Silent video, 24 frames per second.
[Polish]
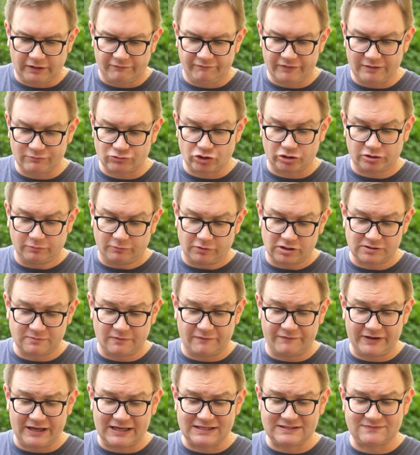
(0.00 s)
Wiem, że o tym
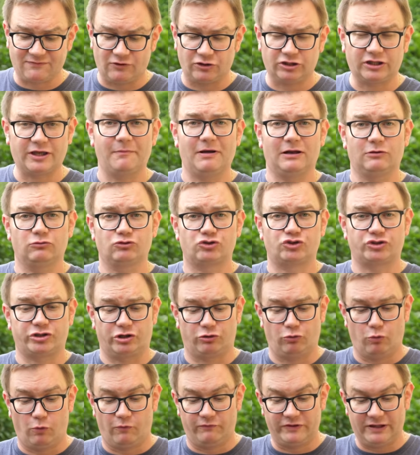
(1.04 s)
rozmawiałem z Wojtkiem, ale już
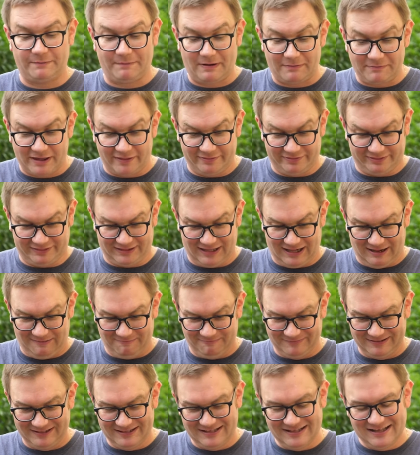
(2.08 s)
szczegółów nie pamiętam.